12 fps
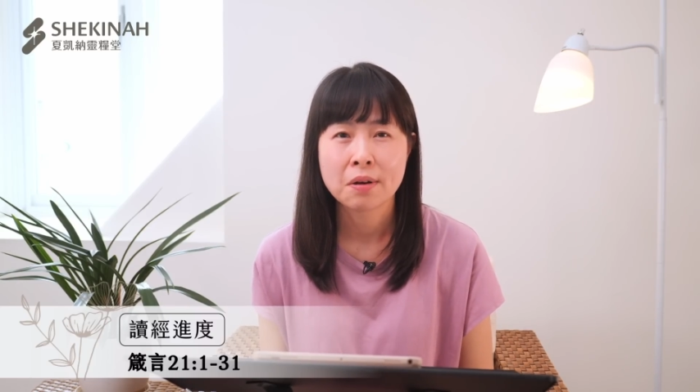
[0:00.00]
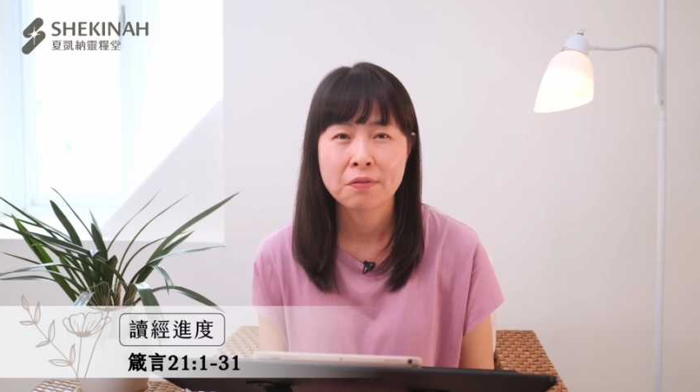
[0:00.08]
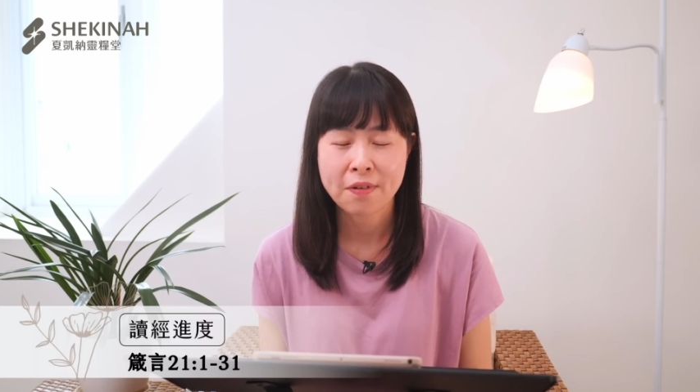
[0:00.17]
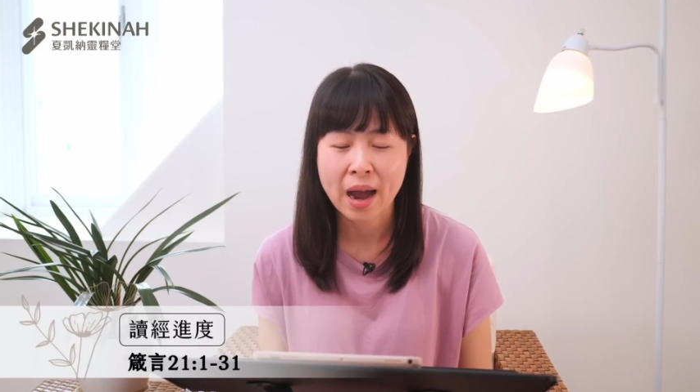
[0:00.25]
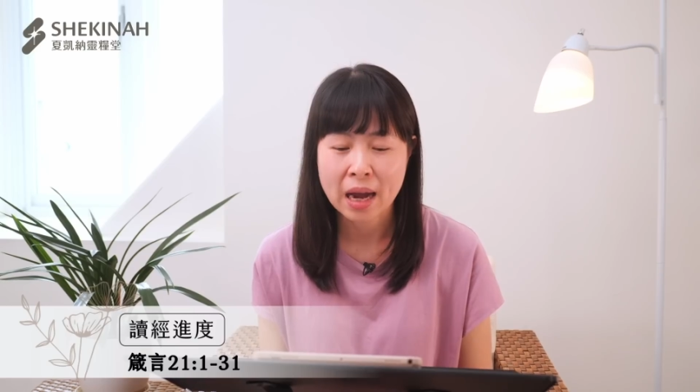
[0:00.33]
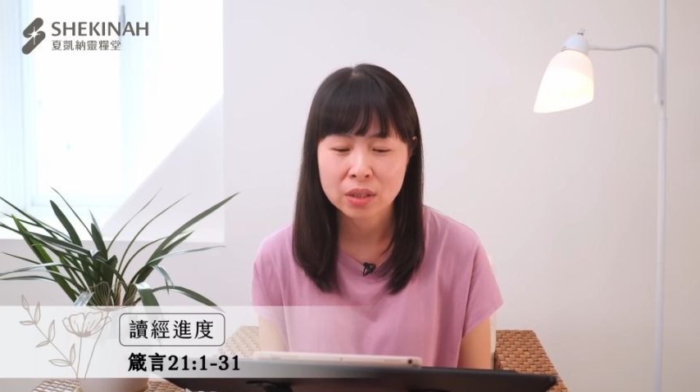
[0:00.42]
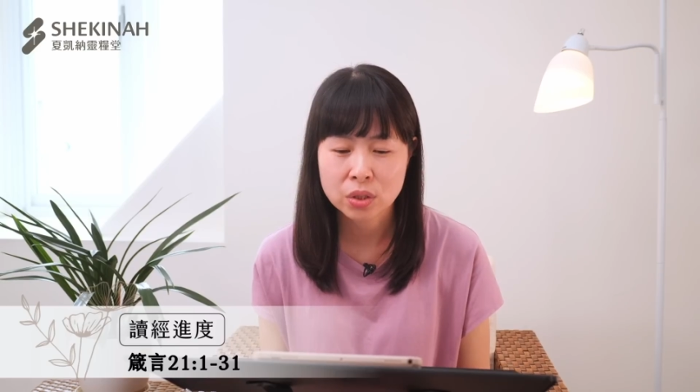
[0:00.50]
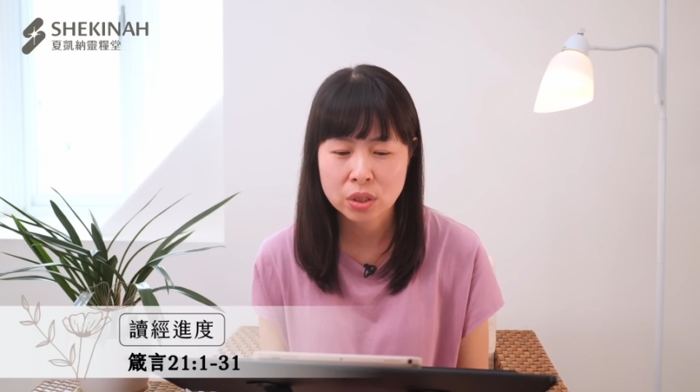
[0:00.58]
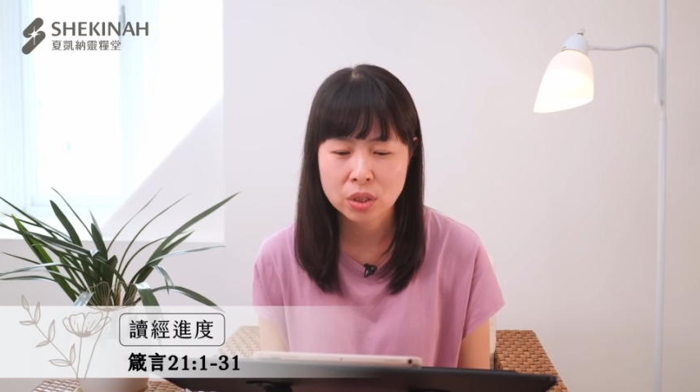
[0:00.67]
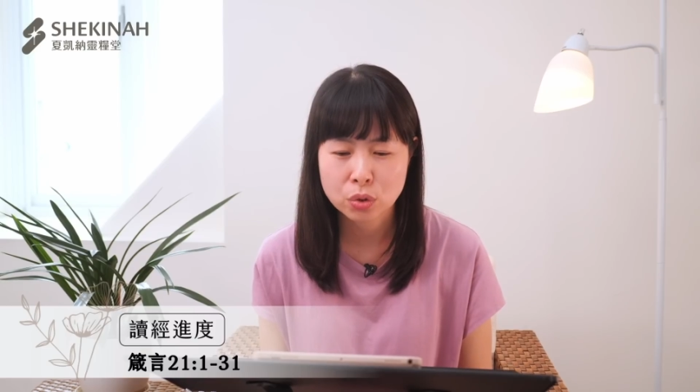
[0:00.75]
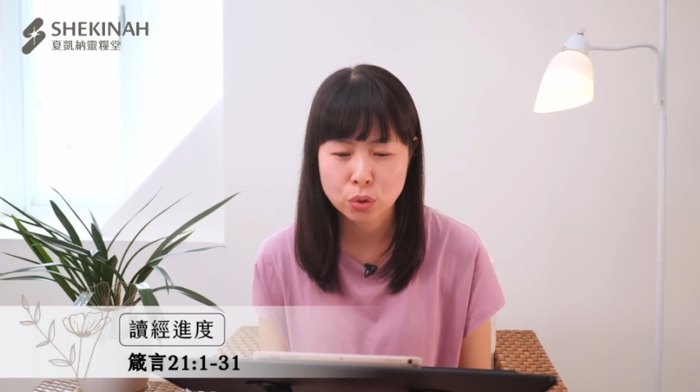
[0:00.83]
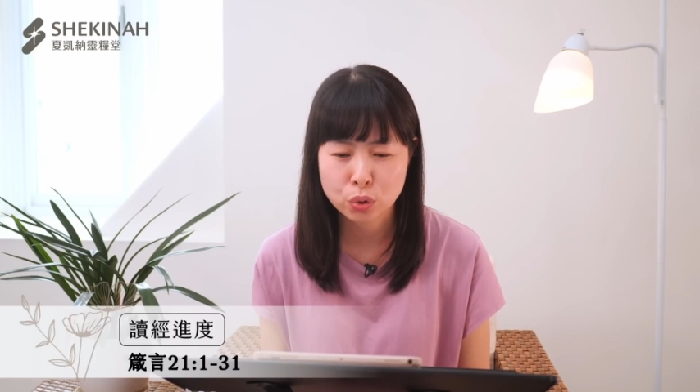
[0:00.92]
防
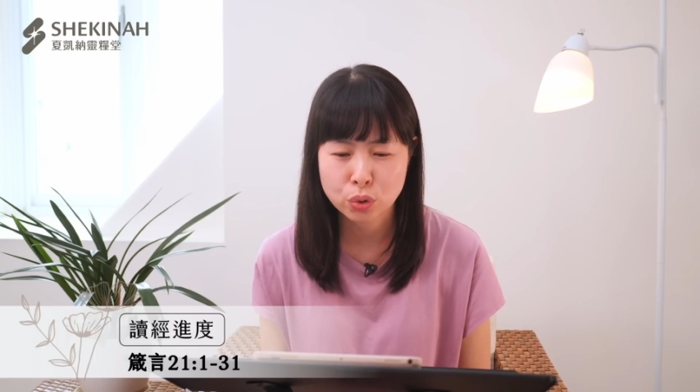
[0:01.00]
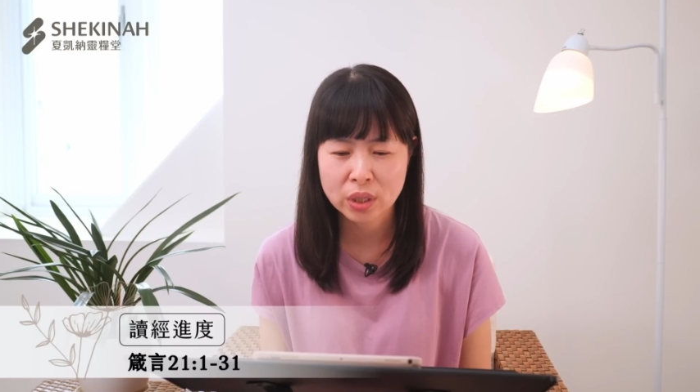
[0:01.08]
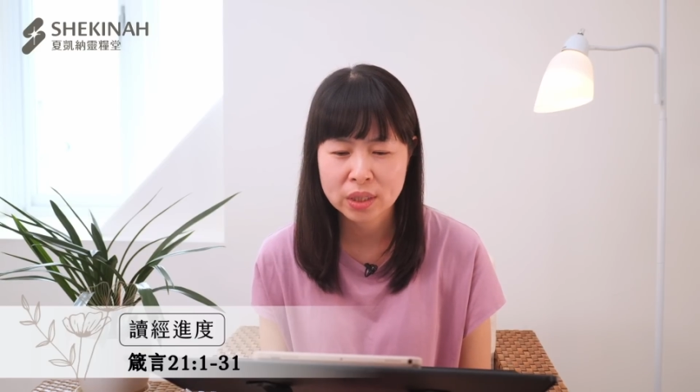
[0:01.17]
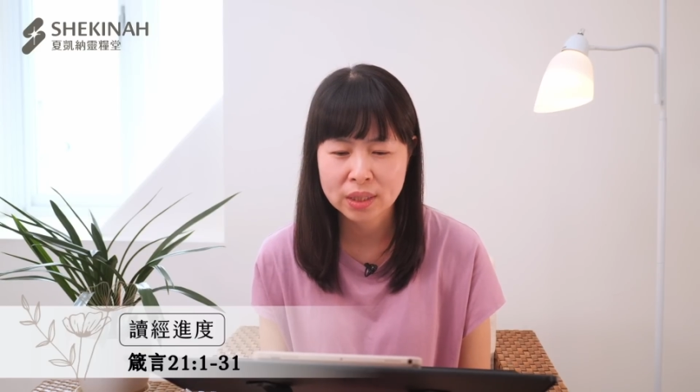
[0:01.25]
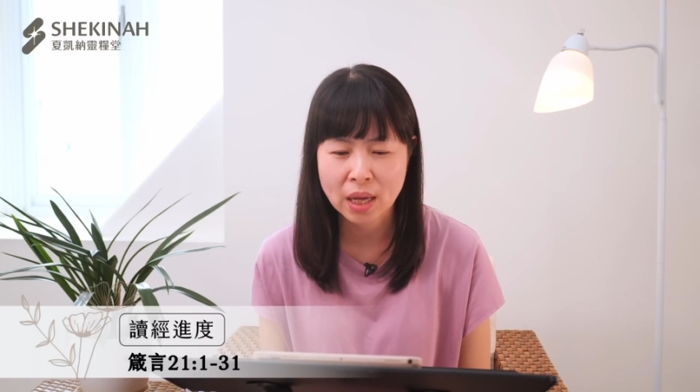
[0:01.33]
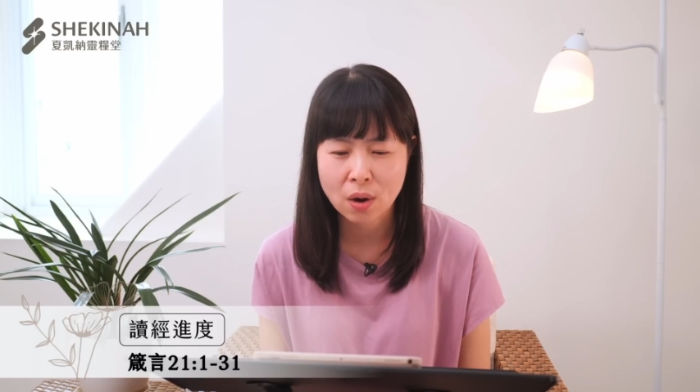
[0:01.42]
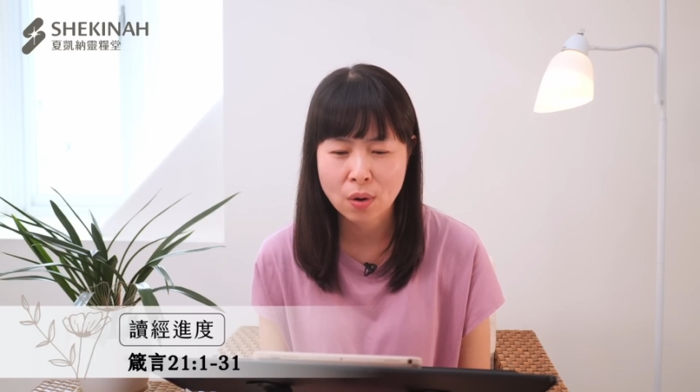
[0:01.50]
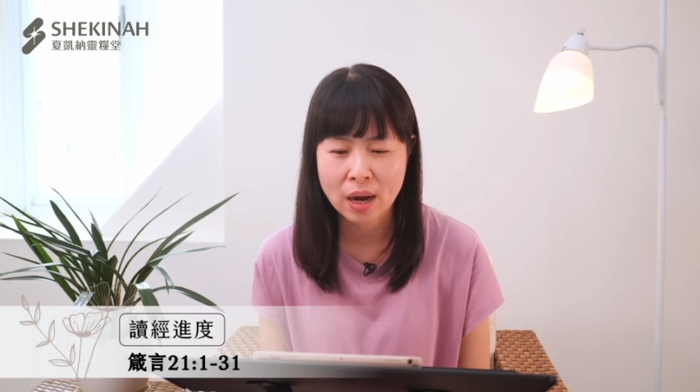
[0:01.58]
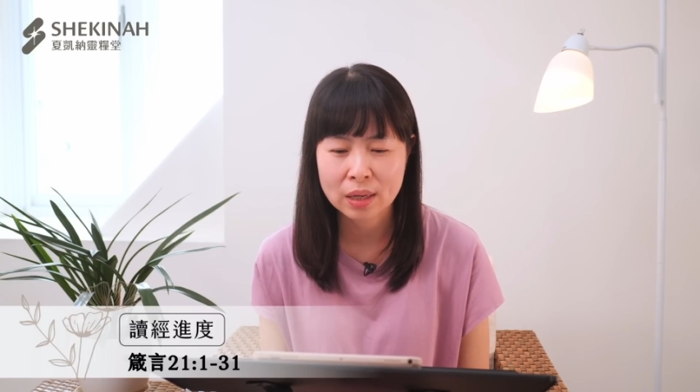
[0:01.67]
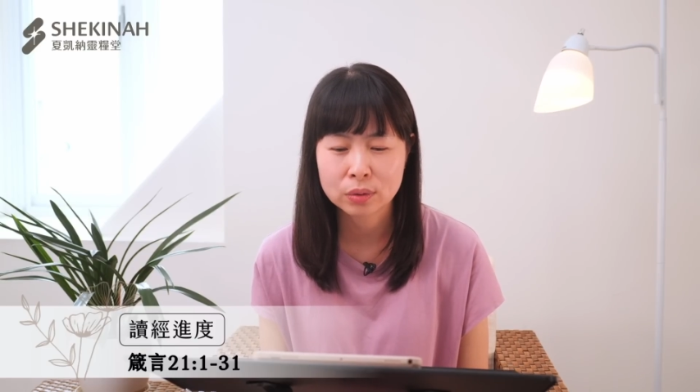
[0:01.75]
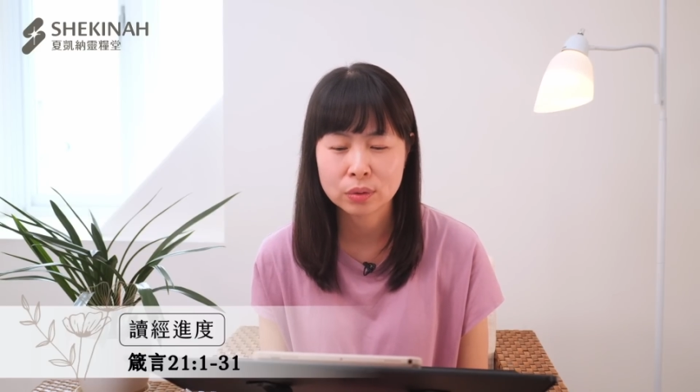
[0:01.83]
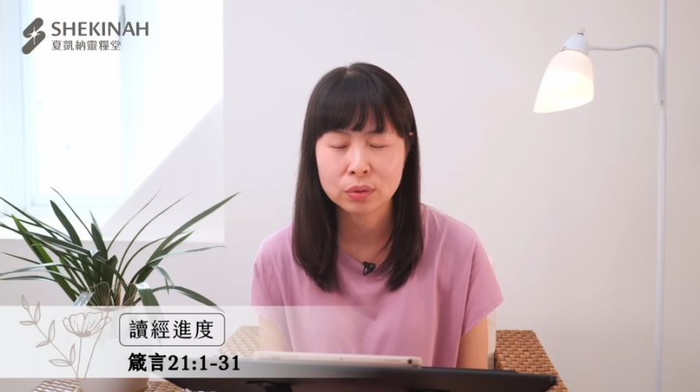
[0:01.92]
治宣导啊，